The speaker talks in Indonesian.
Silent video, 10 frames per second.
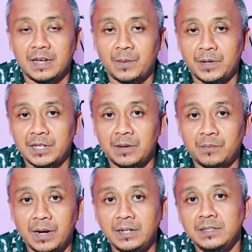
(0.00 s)
Namanya
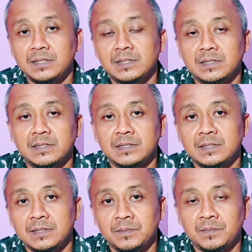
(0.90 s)
bank
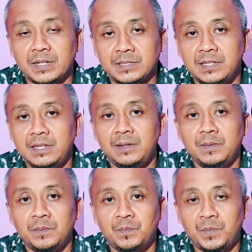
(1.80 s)
pasti
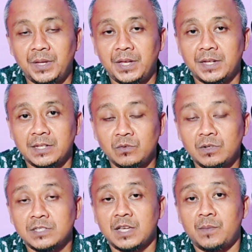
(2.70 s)
pinginnya itu
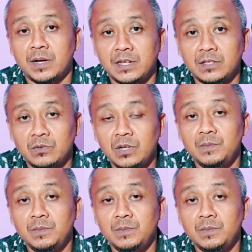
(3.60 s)
nasabahnya itu